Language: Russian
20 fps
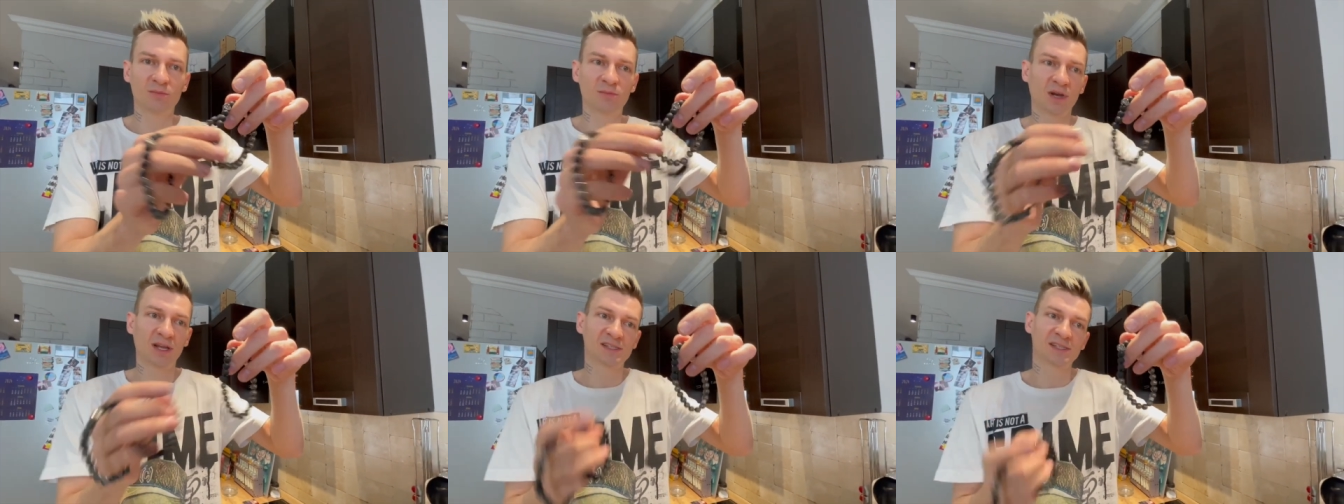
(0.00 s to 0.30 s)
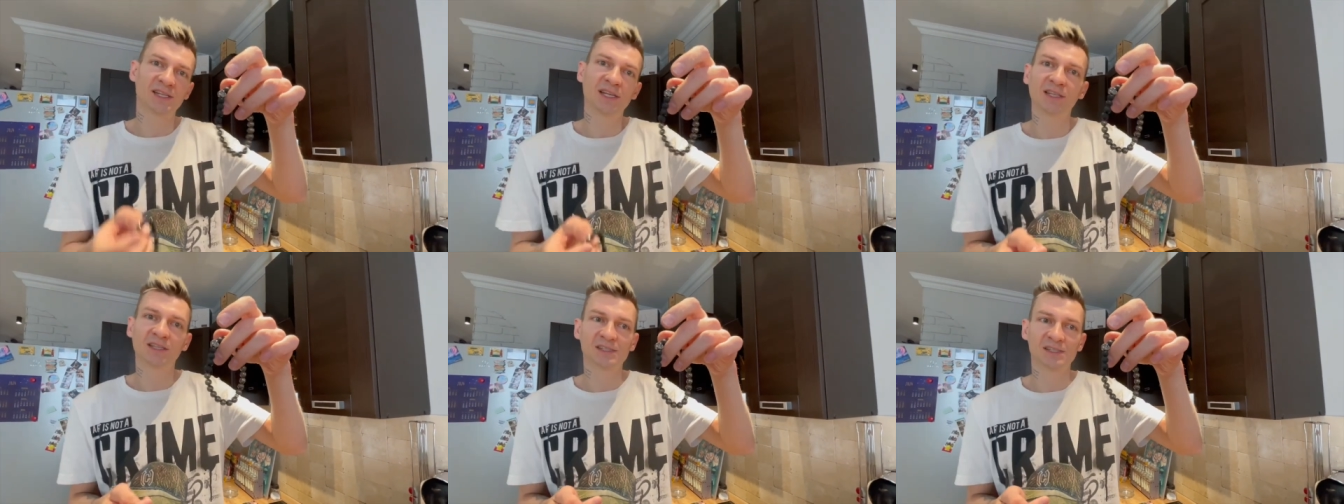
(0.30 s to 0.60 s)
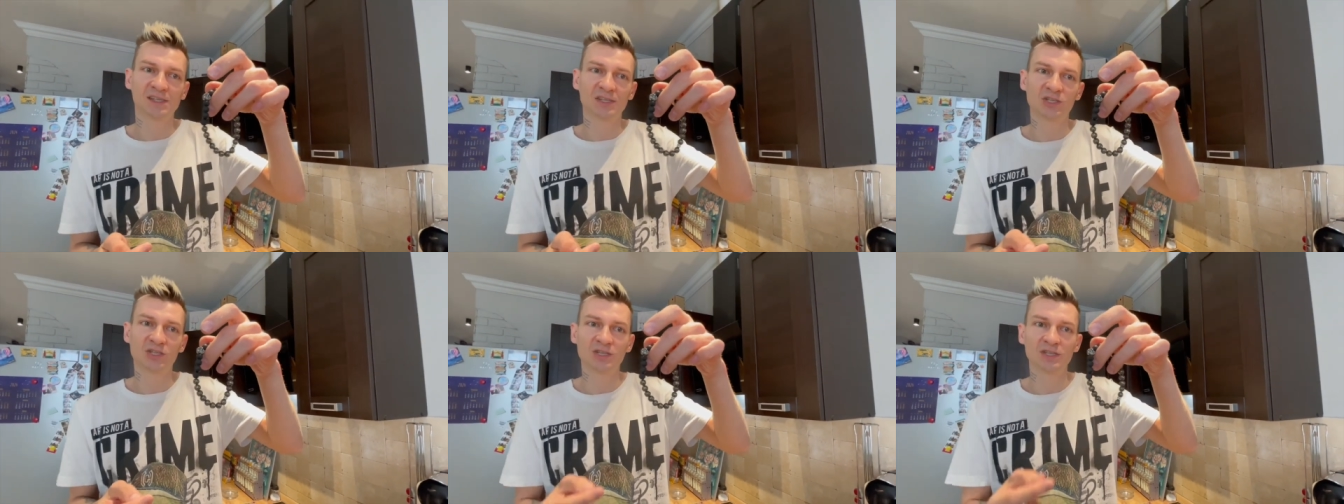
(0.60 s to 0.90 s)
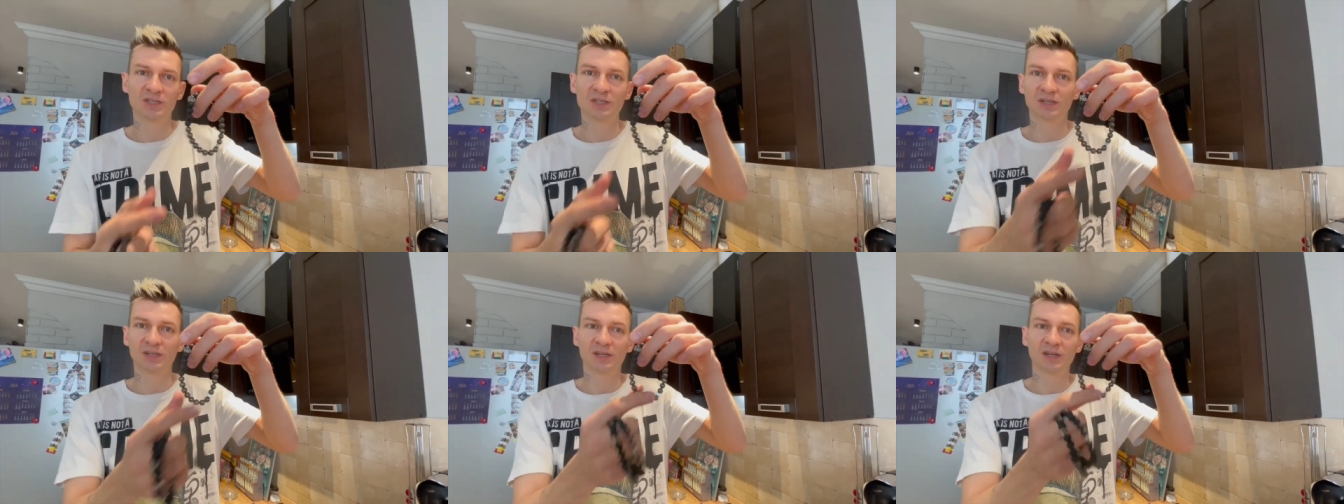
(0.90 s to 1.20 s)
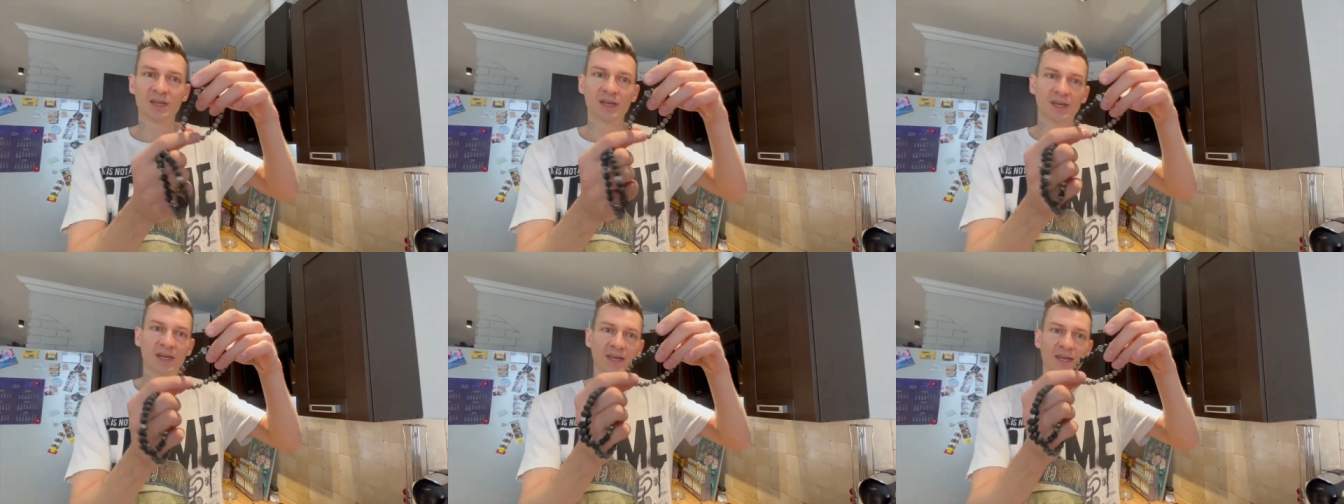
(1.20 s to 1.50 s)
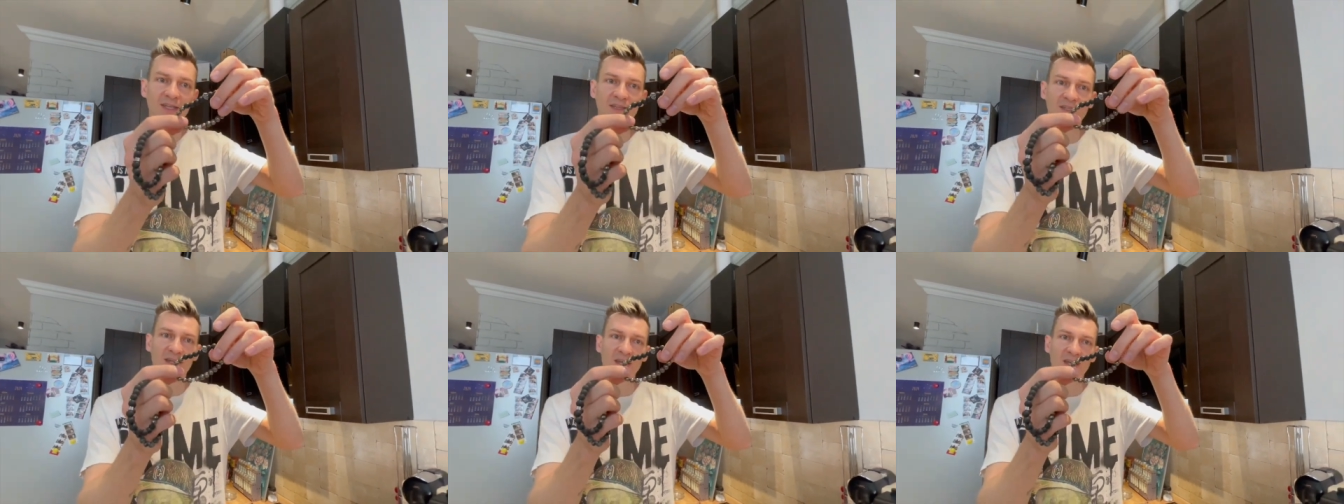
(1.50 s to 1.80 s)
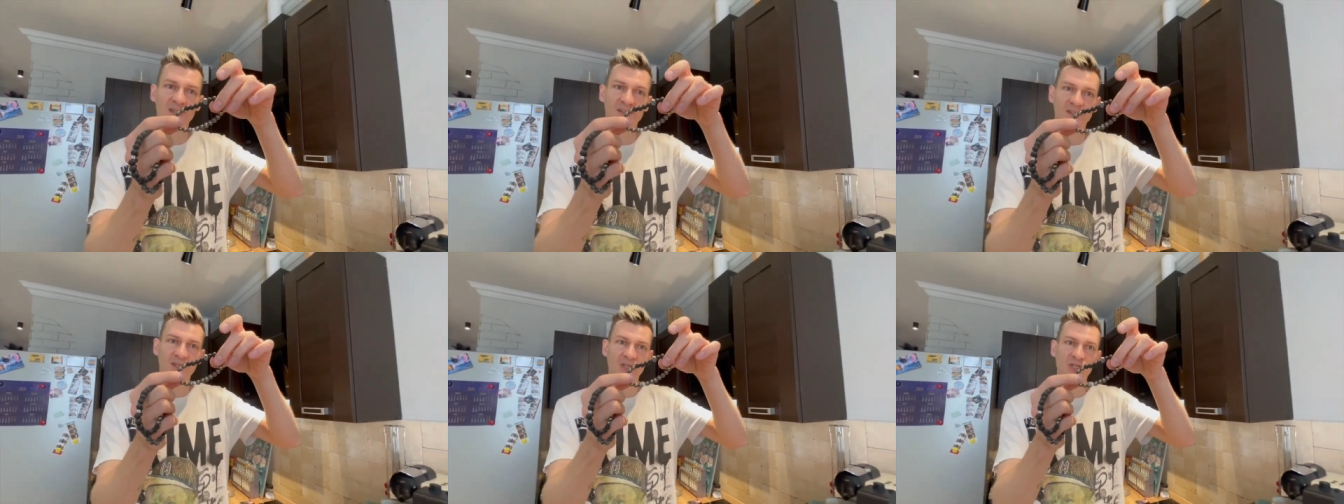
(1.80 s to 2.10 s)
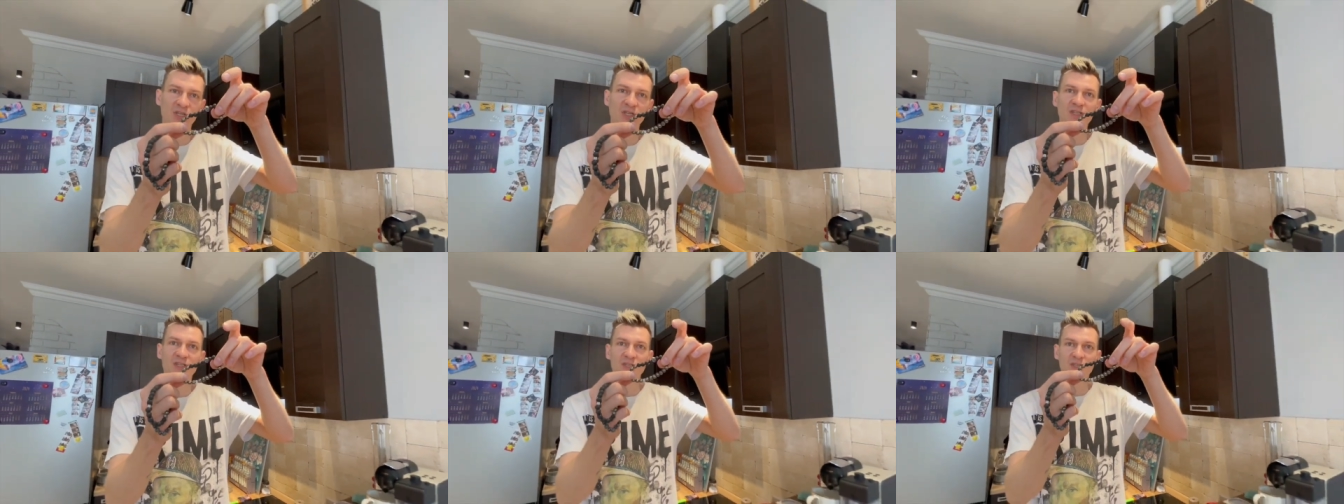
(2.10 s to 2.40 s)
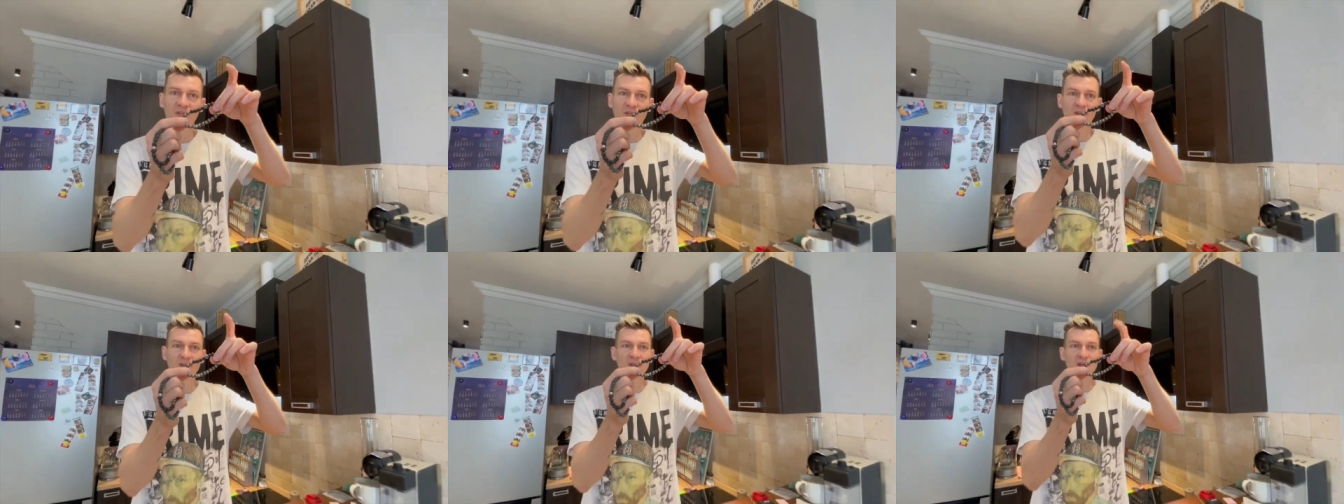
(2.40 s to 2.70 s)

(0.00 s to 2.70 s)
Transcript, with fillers: браслета «Защитник». Это «Защитник